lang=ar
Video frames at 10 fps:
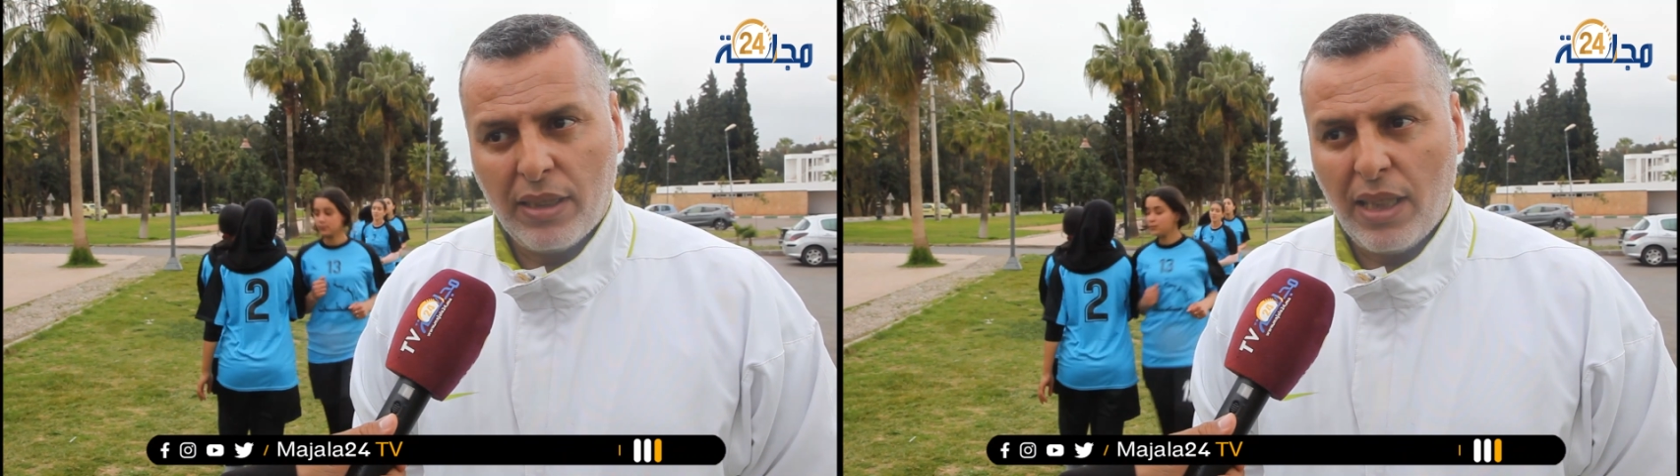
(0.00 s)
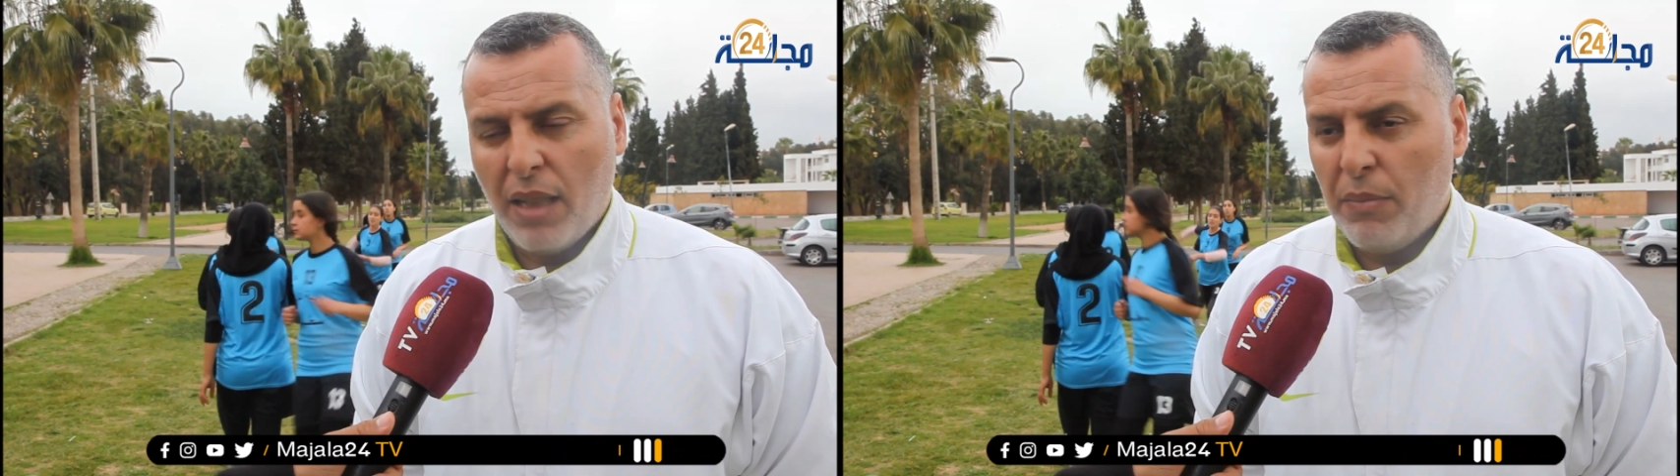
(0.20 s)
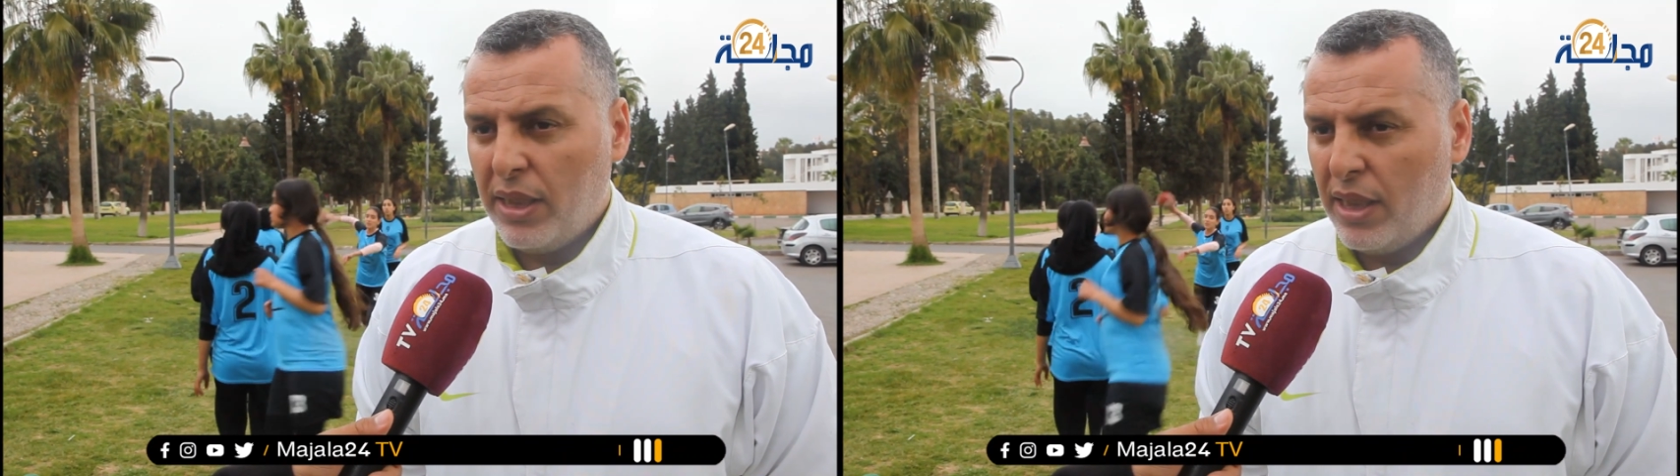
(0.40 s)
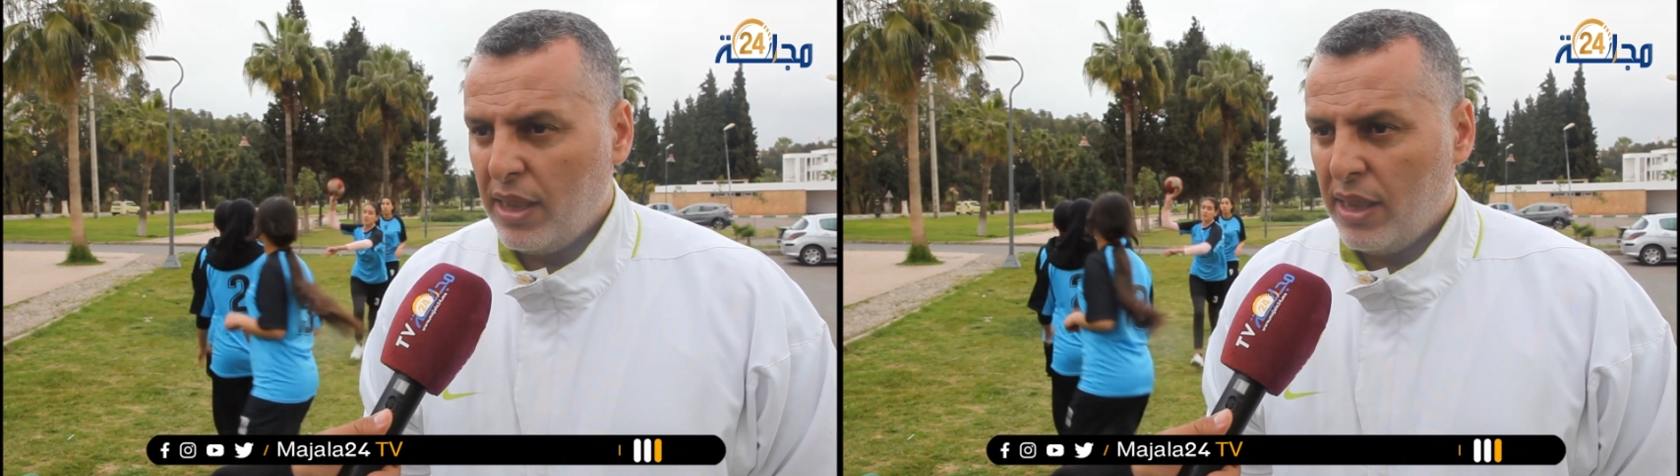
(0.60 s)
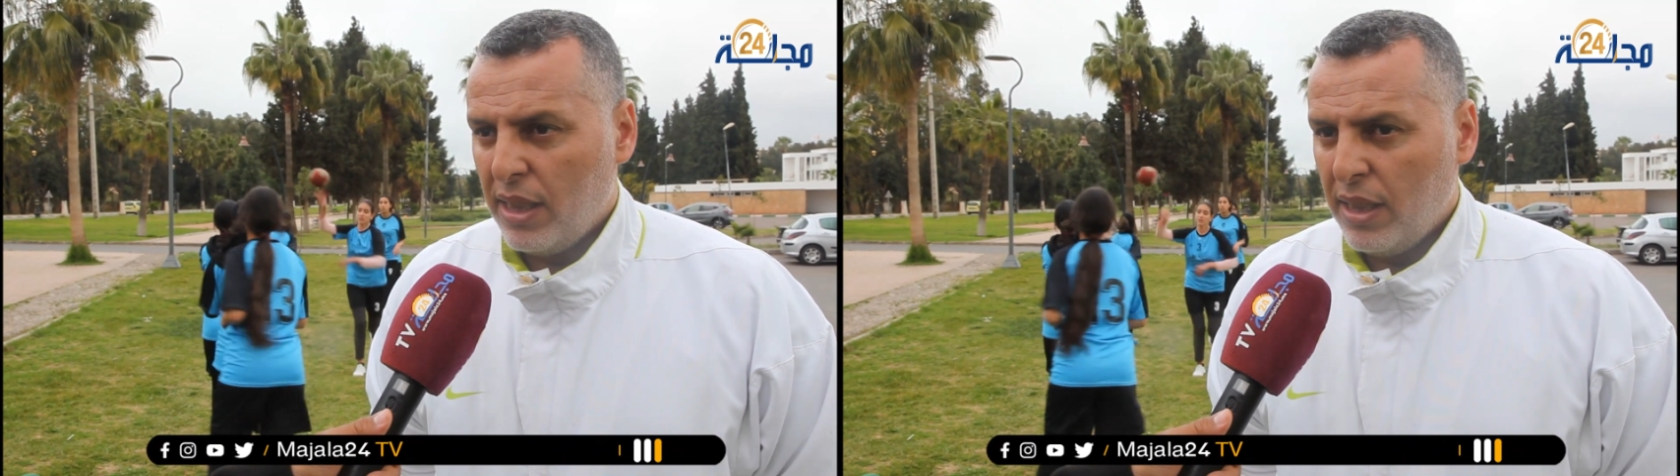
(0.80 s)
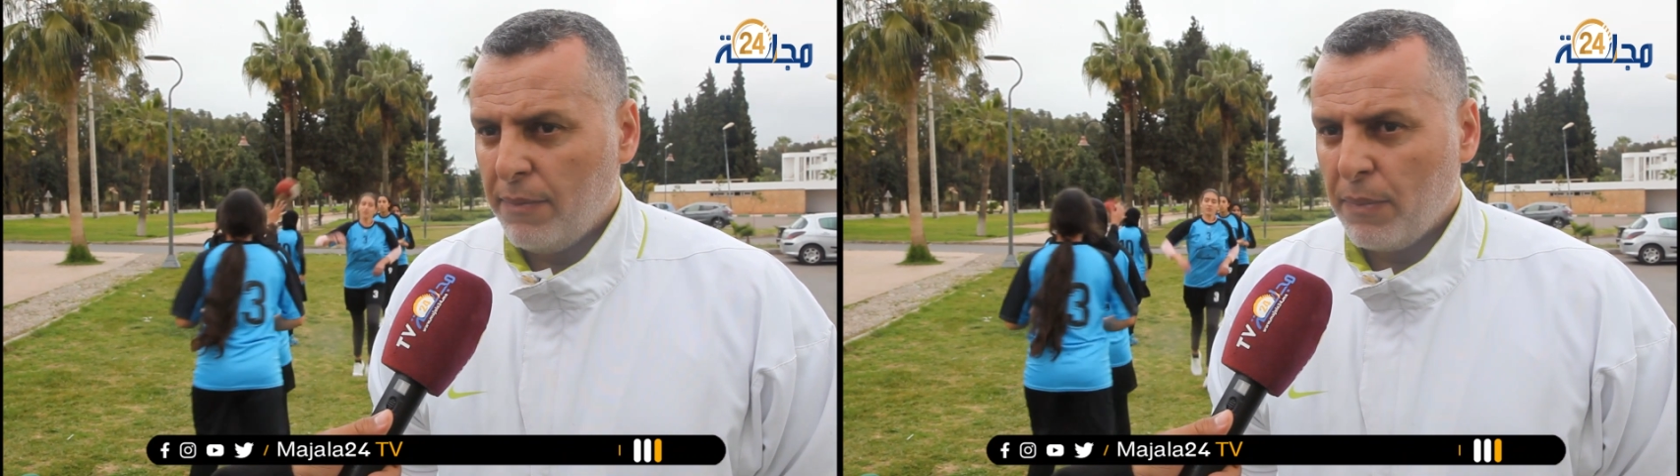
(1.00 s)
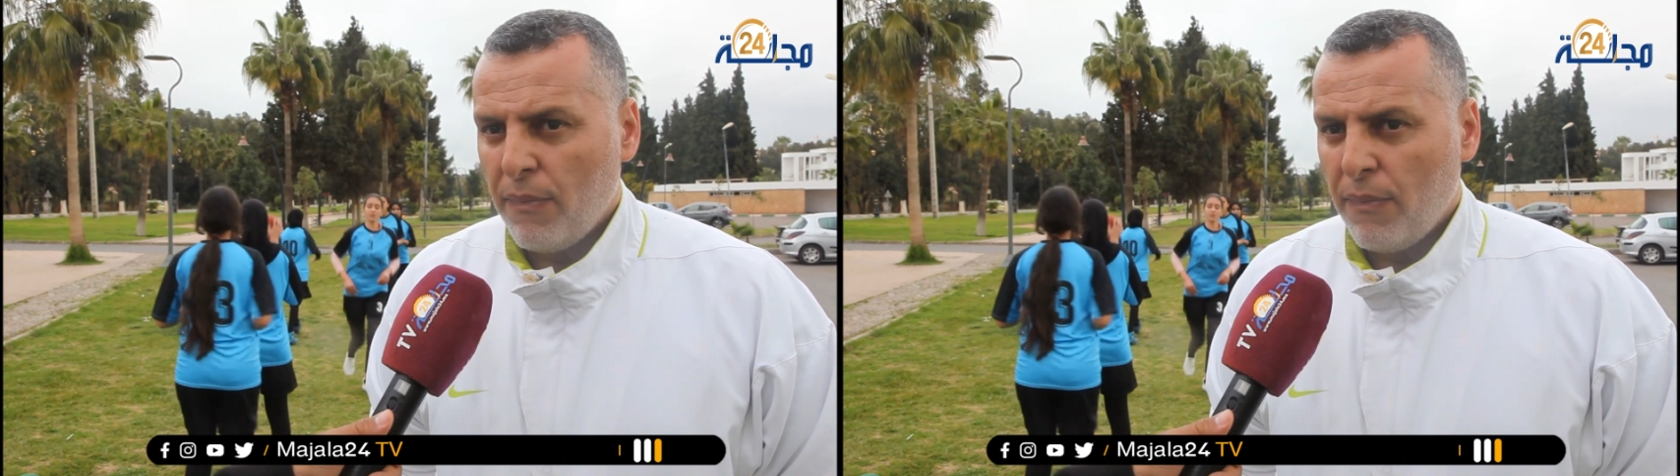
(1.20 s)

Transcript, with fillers: الطاقم الاداري ديالنا